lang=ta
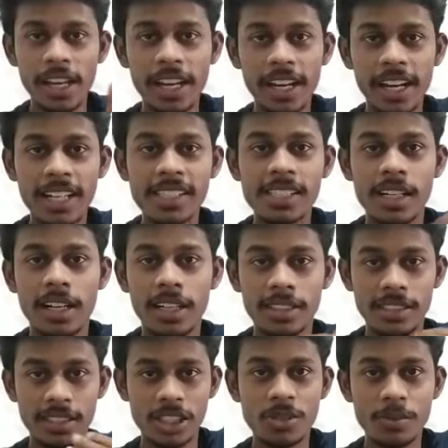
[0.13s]
ஹே கைஸ்
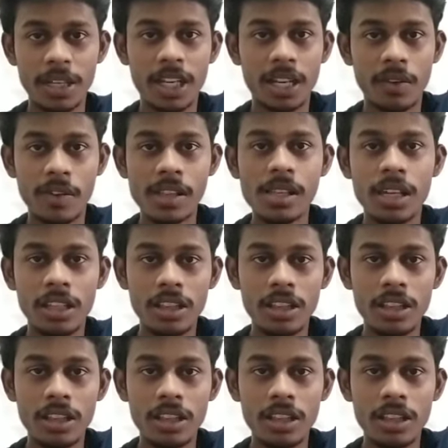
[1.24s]
திஸ் இஸ் மீ அரவிந்த்